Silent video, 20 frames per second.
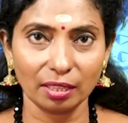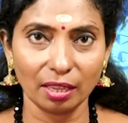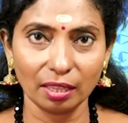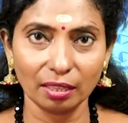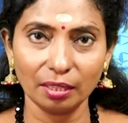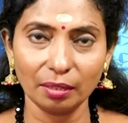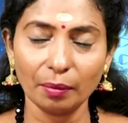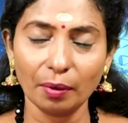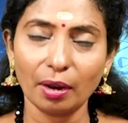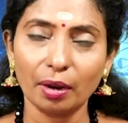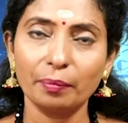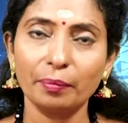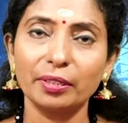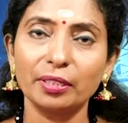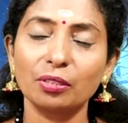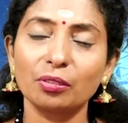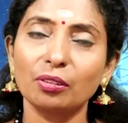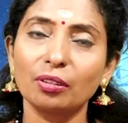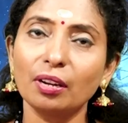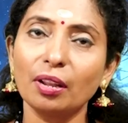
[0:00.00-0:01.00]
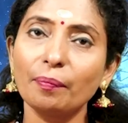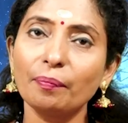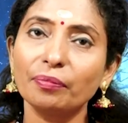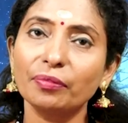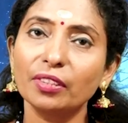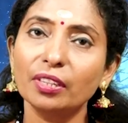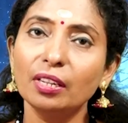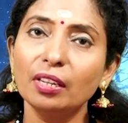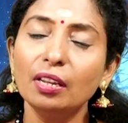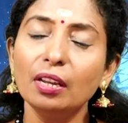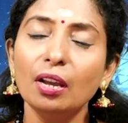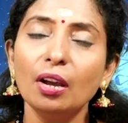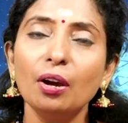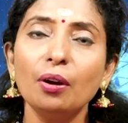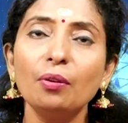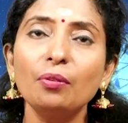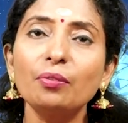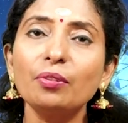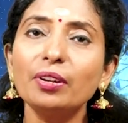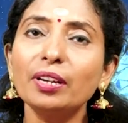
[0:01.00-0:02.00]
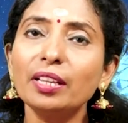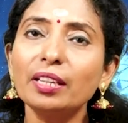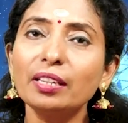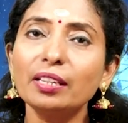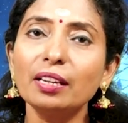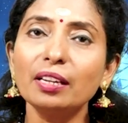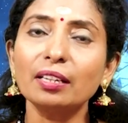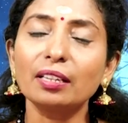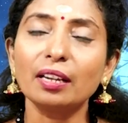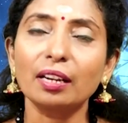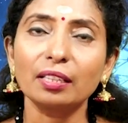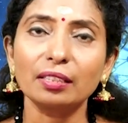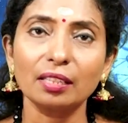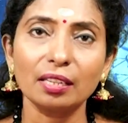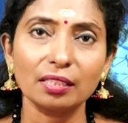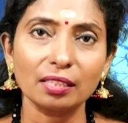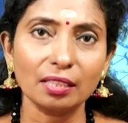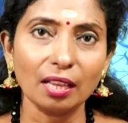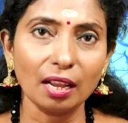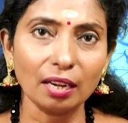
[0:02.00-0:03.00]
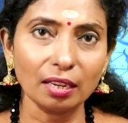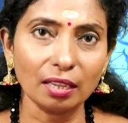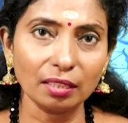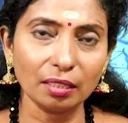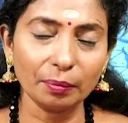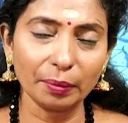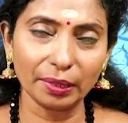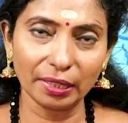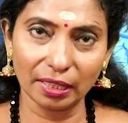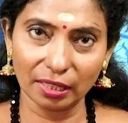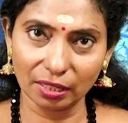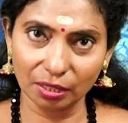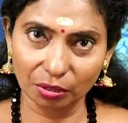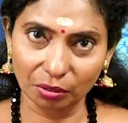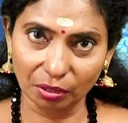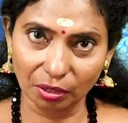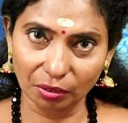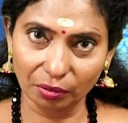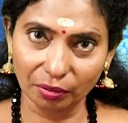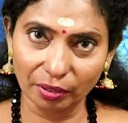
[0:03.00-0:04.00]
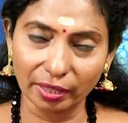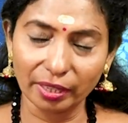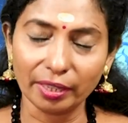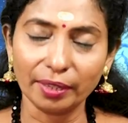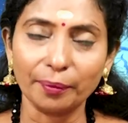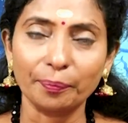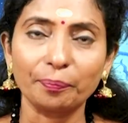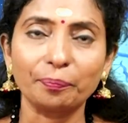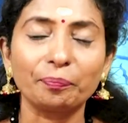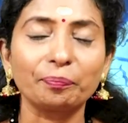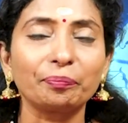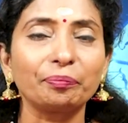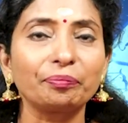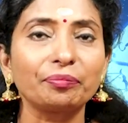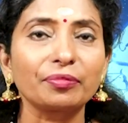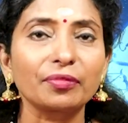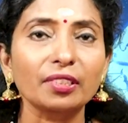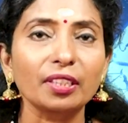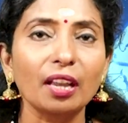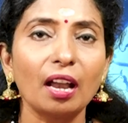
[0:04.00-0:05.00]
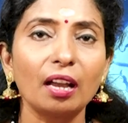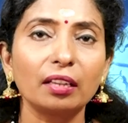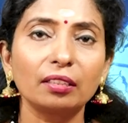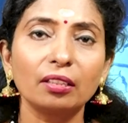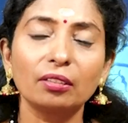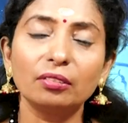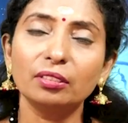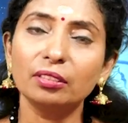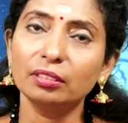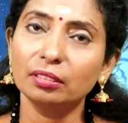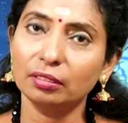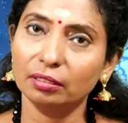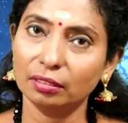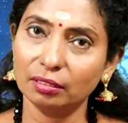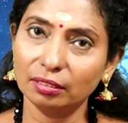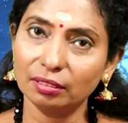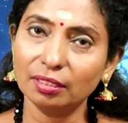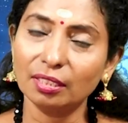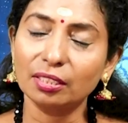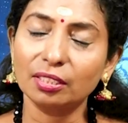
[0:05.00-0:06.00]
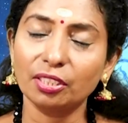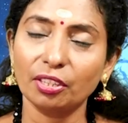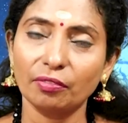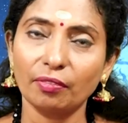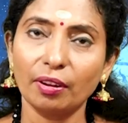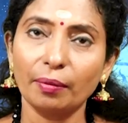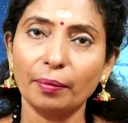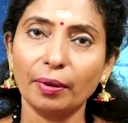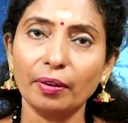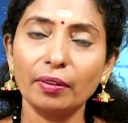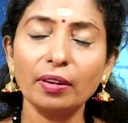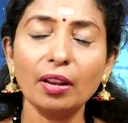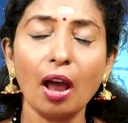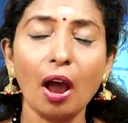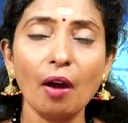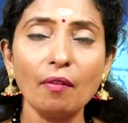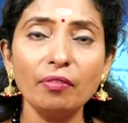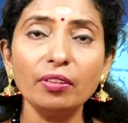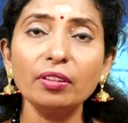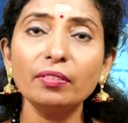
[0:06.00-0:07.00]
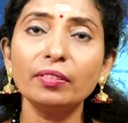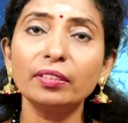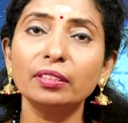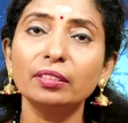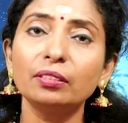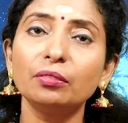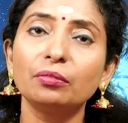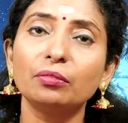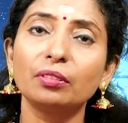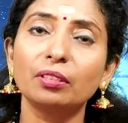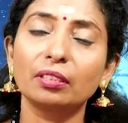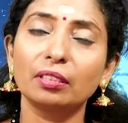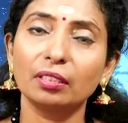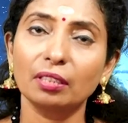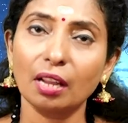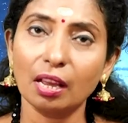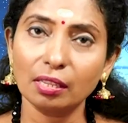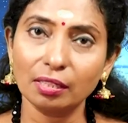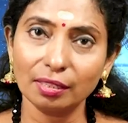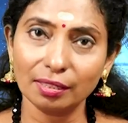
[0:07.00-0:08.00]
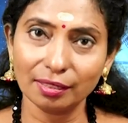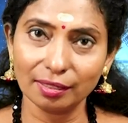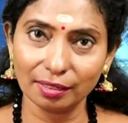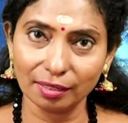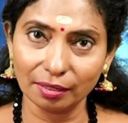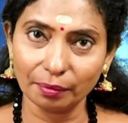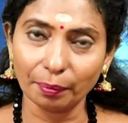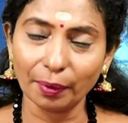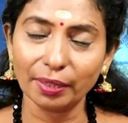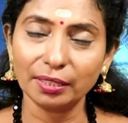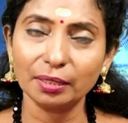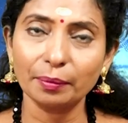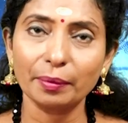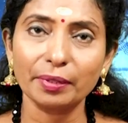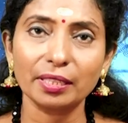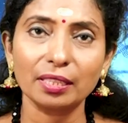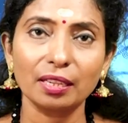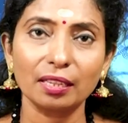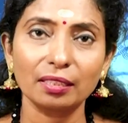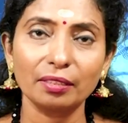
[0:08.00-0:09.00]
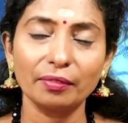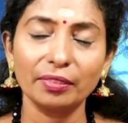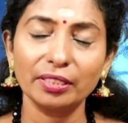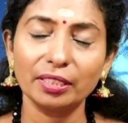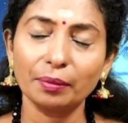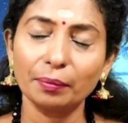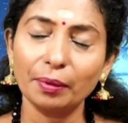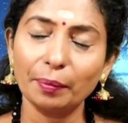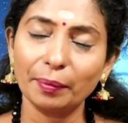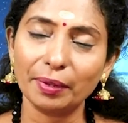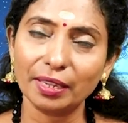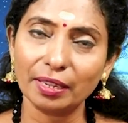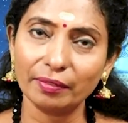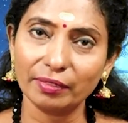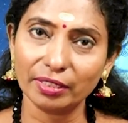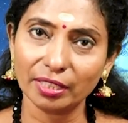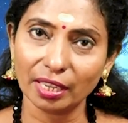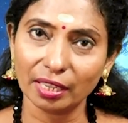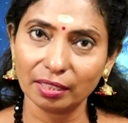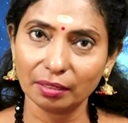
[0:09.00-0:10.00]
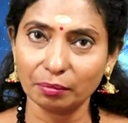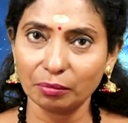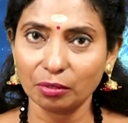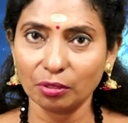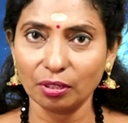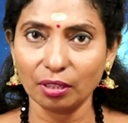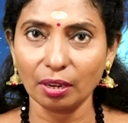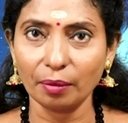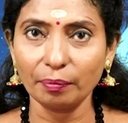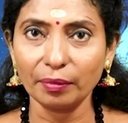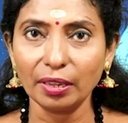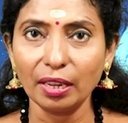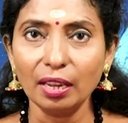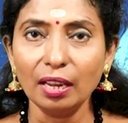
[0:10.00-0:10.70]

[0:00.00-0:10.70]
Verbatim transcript: சாத்தியமாகும் என்று சொல்லலாம் உங்களுடைய கடத்திர ஸ்தானாதிபதி என்று சொல்லக்கூடிய அதாவது இந்த செவ்வாய் பகவான் அவரும் வந்து உங்களுக்கு ராசிக்கு பஞ்சமஸ்தானத்தை விட்டுருப்பது மிக விசேஷம்னு சொல்லலாம்